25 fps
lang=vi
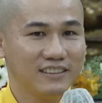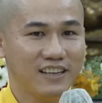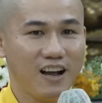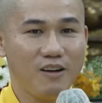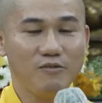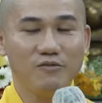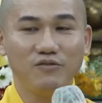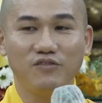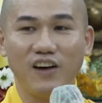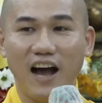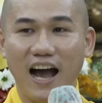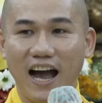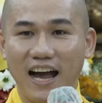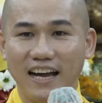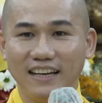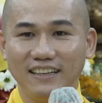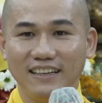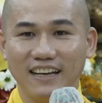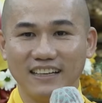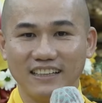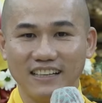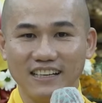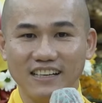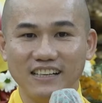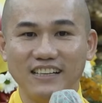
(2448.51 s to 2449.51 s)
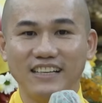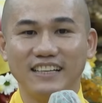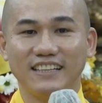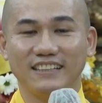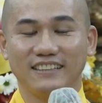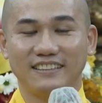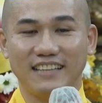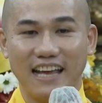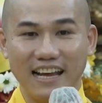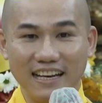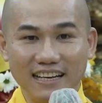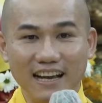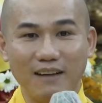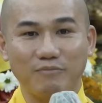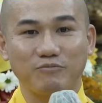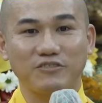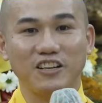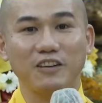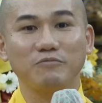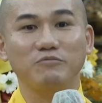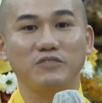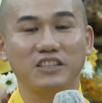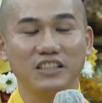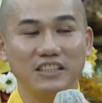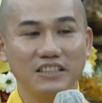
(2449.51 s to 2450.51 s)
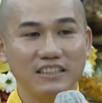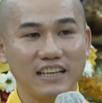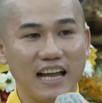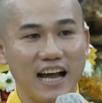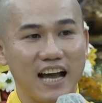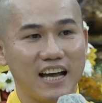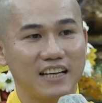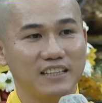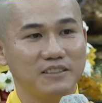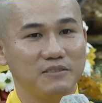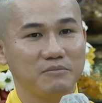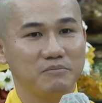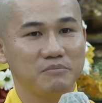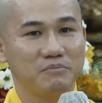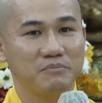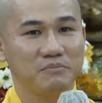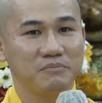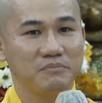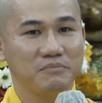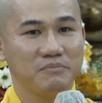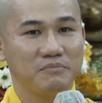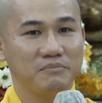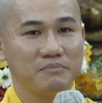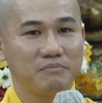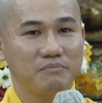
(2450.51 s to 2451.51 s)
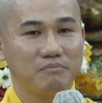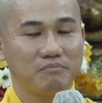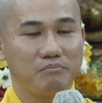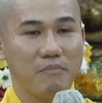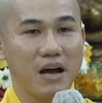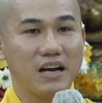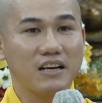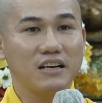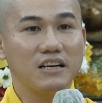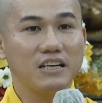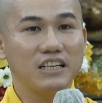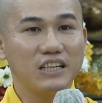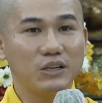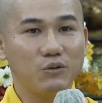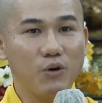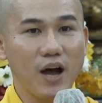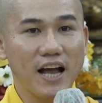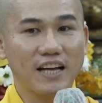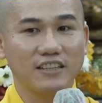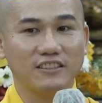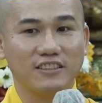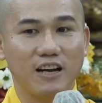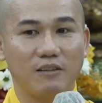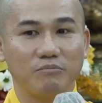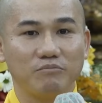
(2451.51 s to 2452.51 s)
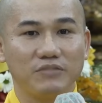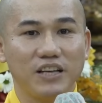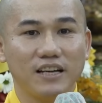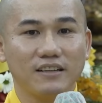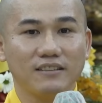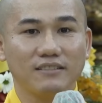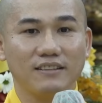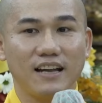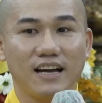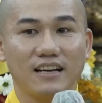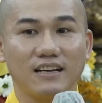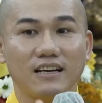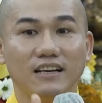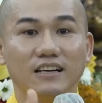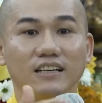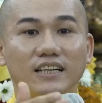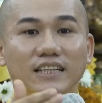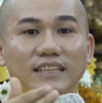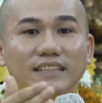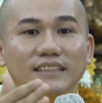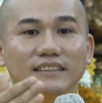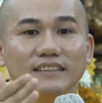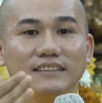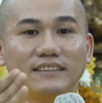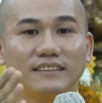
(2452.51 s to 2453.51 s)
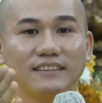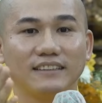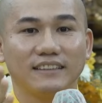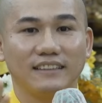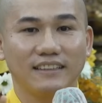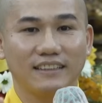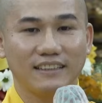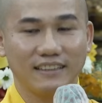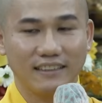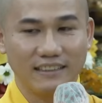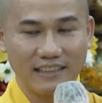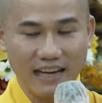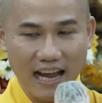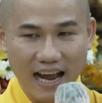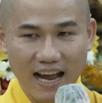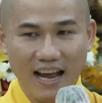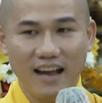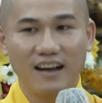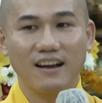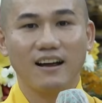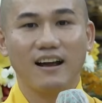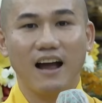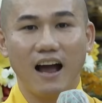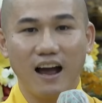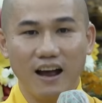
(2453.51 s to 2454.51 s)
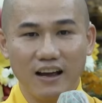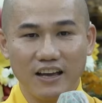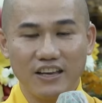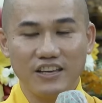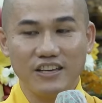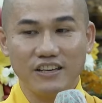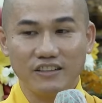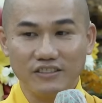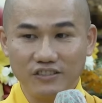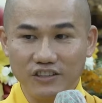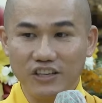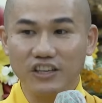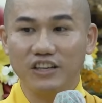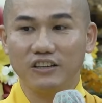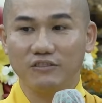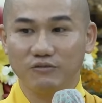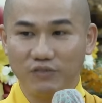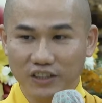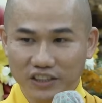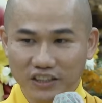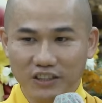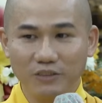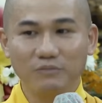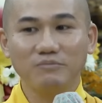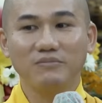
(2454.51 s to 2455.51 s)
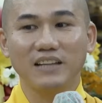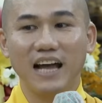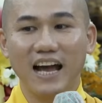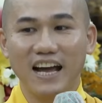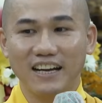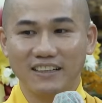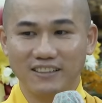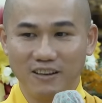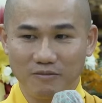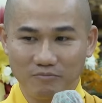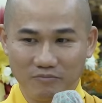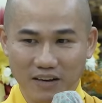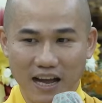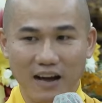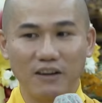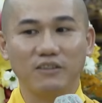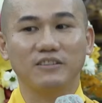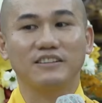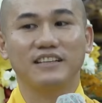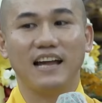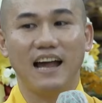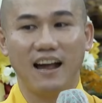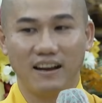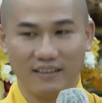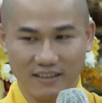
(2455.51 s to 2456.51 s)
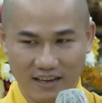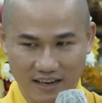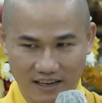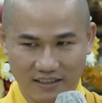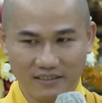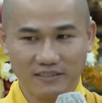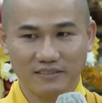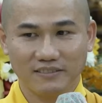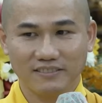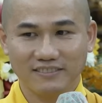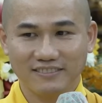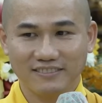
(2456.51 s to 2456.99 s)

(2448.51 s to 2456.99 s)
không phải là người sẽ gặp trong tương lai, mà người quan trọng nhất là người đang hiện diện với chúng ta trong đạo tràng này.